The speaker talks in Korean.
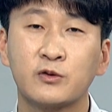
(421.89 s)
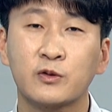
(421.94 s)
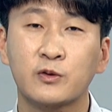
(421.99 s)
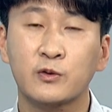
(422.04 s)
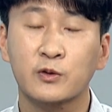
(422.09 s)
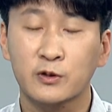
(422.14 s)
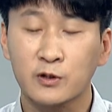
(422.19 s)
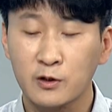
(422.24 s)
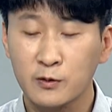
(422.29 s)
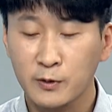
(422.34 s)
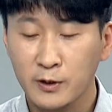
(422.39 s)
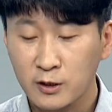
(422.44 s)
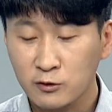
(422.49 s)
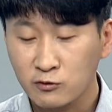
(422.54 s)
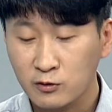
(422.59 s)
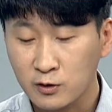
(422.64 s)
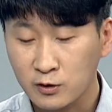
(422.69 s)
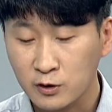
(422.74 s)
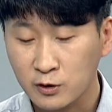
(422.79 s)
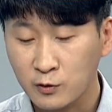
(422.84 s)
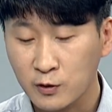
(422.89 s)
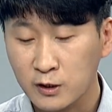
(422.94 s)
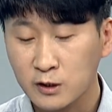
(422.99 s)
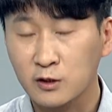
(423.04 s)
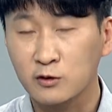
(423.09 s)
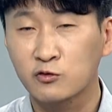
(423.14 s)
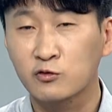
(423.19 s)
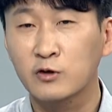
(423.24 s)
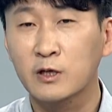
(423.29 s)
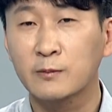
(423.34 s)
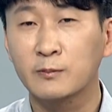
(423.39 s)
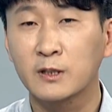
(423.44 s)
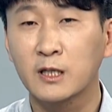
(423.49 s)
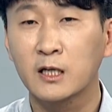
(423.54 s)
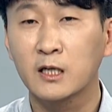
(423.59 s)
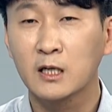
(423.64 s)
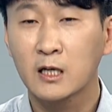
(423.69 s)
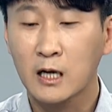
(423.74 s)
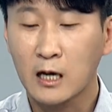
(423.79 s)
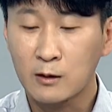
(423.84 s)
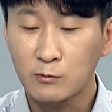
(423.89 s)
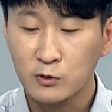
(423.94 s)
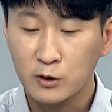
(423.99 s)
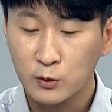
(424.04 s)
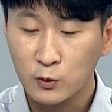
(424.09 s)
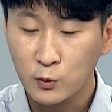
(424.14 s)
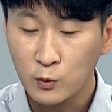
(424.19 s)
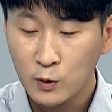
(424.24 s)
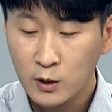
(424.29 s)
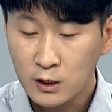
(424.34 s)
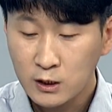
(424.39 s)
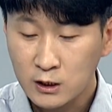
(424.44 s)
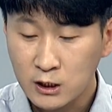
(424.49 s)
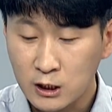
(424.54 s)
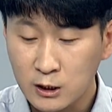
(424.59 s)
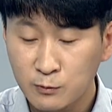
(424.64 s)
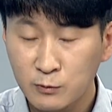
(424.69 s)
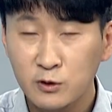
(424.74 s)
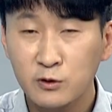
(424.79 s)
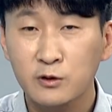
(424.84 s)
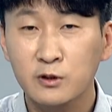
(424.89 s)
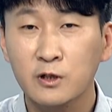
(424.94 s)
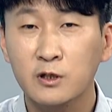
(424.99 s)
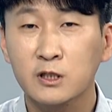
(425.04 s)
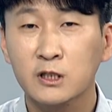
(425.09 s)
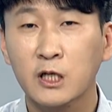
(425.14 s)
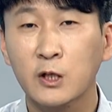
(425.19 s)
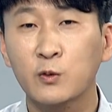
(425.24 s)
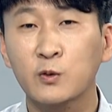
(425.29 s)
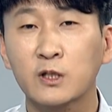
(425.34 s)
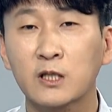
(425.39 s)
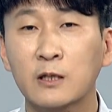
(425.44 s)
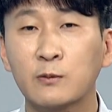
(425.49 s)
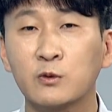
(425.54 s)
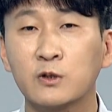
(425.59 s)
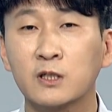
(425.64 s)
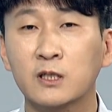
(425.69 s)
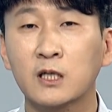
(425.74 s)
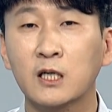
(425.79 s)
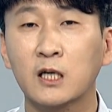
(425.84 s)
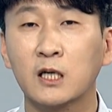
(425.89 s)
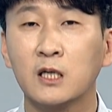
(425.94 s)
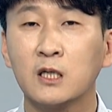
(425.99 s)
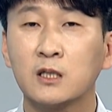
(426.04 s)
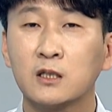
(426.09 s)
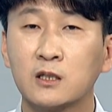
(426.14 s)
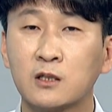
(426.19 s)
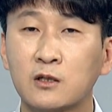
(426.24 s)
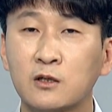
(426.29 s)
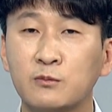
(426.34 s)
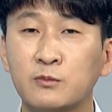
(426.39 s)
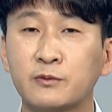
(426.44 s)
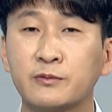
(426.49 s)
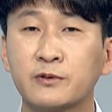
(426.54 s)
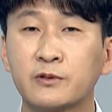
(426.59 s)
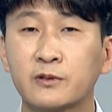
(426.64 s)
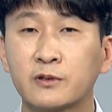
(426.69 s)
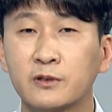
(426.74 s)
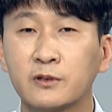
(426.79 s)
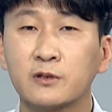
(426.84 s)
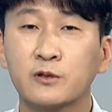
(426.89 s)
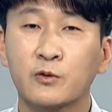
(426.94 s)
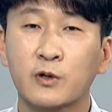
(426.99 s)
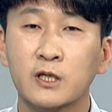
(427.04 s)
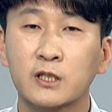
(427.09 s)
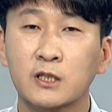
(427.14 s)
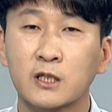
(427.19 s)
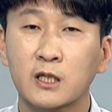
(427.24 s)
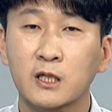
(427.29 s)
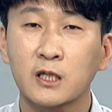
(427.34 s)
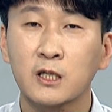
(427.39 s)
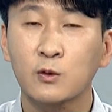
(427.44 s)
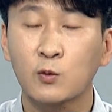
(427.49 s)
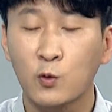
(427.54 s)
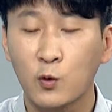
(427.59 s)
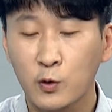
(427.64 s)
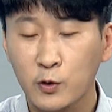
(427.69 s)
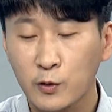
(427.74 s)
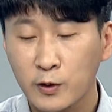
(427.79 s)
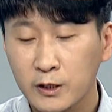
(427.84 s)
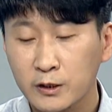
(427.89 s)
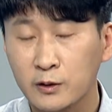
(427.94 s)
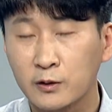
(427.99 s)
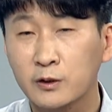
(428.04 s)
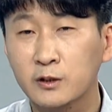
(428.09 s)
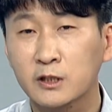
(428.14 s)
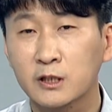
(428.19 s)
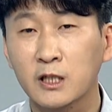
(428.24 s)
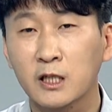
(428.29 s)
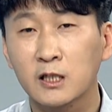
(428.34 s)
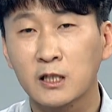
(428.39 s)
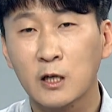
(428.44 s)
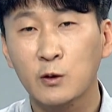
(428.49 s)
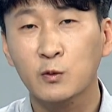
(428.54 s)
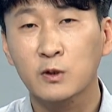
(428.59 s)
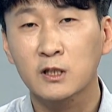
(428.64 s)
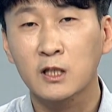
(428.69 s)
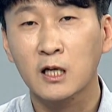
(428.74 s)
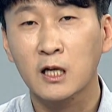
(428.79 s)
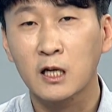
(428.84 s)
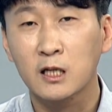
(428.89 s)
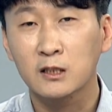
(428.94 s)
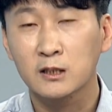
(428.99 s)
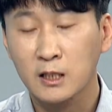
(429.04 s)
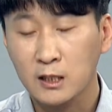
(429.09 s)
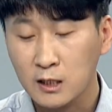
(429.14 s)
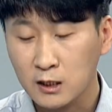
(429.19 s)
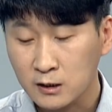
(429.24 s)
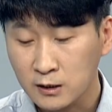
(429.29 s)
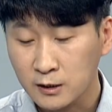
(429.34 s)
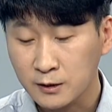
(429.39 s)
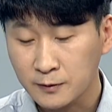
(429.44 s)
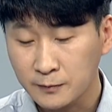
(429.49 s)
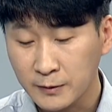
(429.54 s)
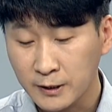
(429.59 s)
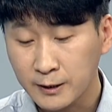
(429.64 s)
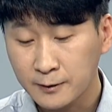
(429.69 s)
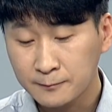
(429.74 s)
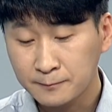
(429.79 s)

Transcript: 수 있도록 설명해 주는 것이 굉장히 중요합니다. 아무래도 직무 능력 채용이다 보니까 이런 부분들을 굉장히 고려해서 진행을 하고 있다라는 생각이 들었습니다.